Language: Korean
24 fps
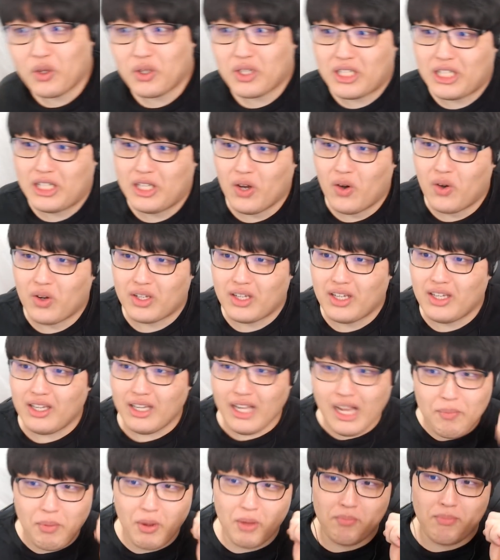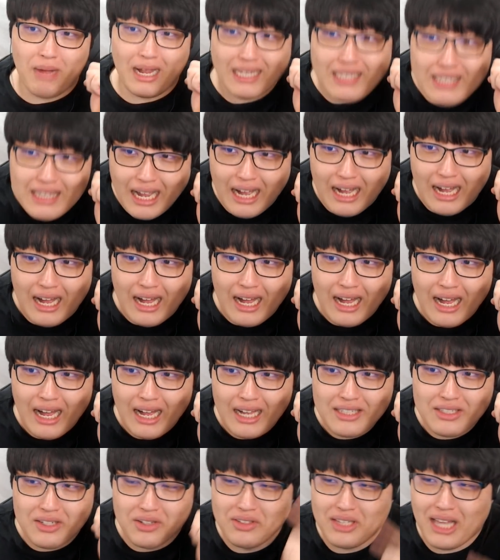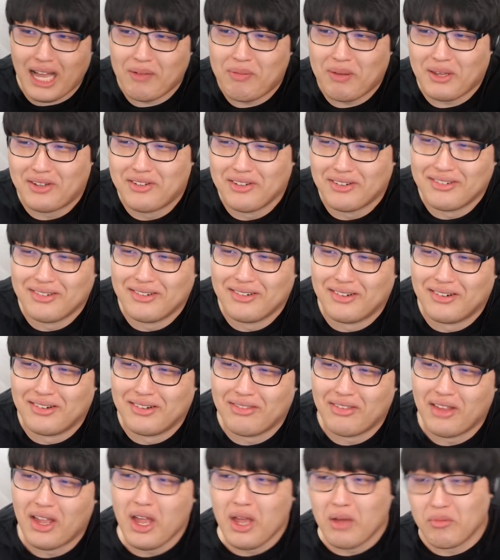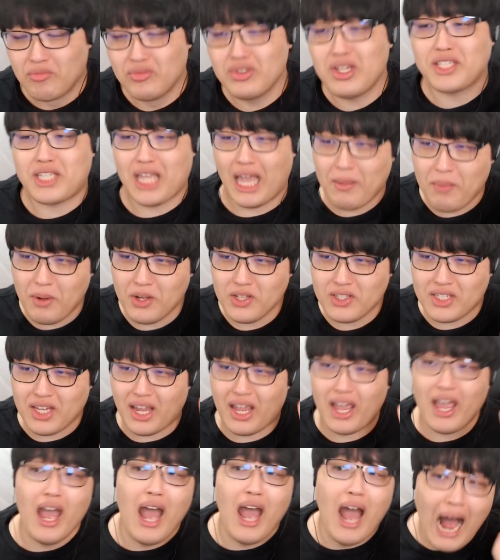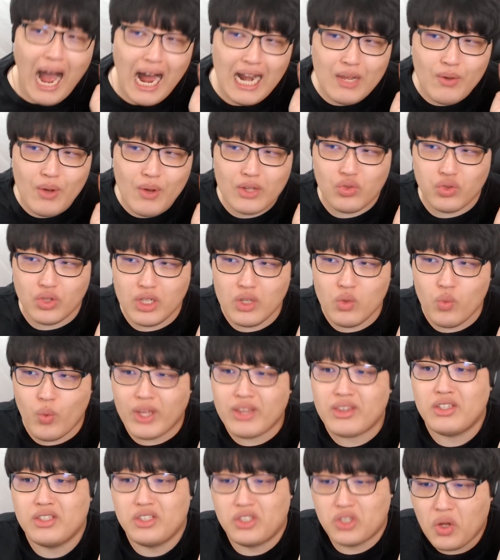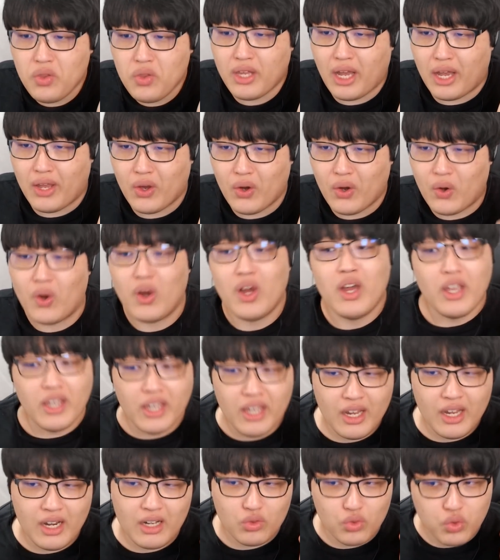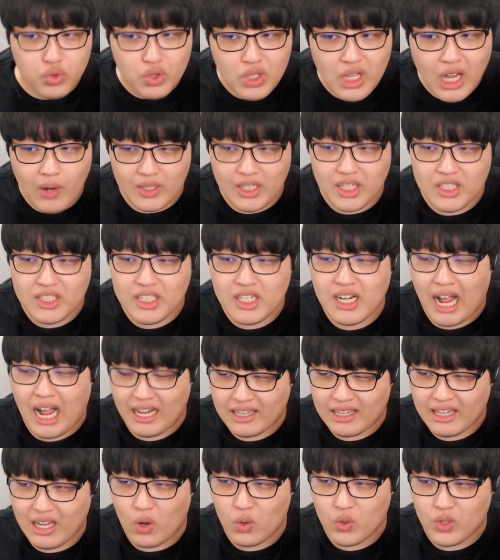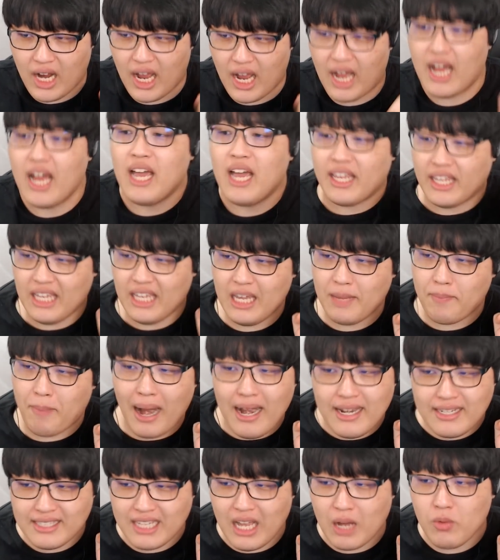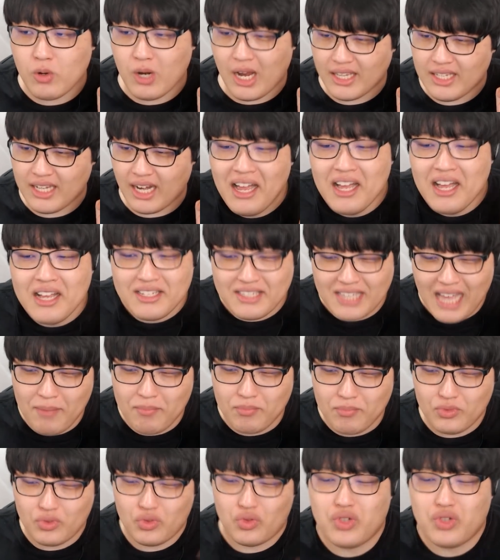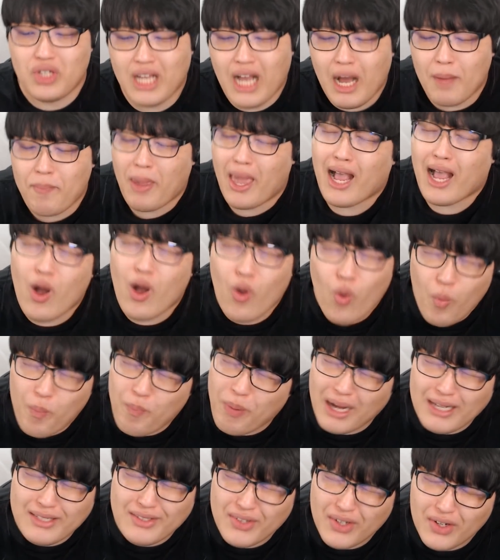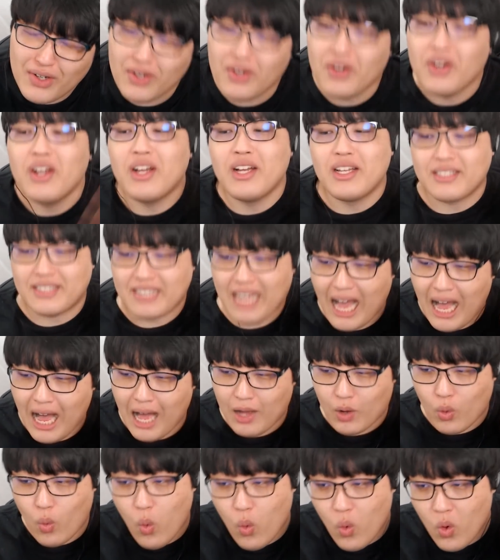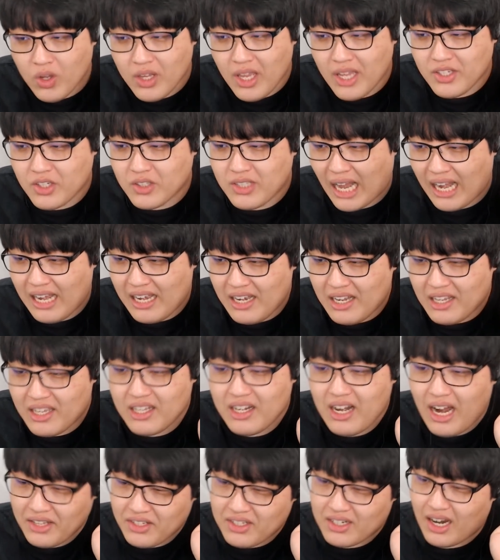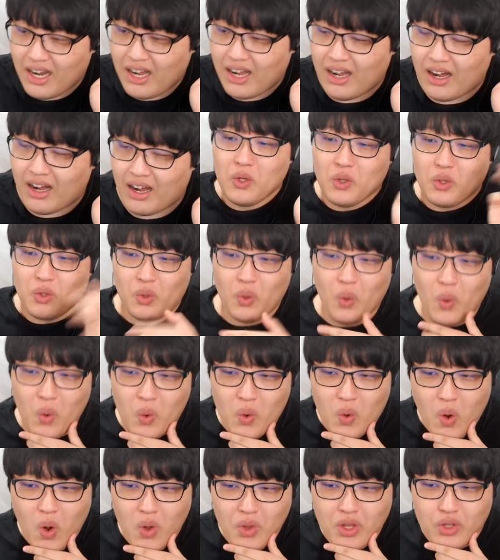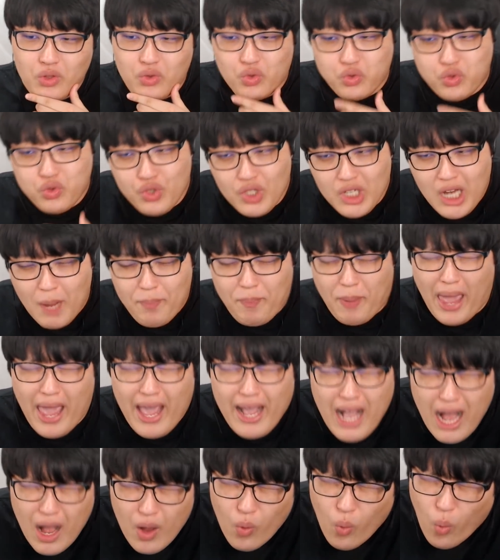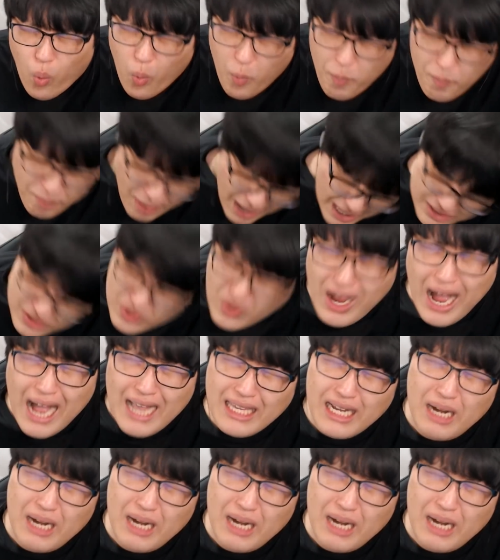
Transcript: 기억이 1번 맞다 정답이군! 문제 세 번째. 하리와 두리는 왜 늦었나요? 1. 두리가 화장실을 갔다 오느라 2. 말싸움을 하느라 3. 두리가 배가 고파서 4. 공원에서 달리기를 하느라 요거는 두리가 배가 고파서가 아니라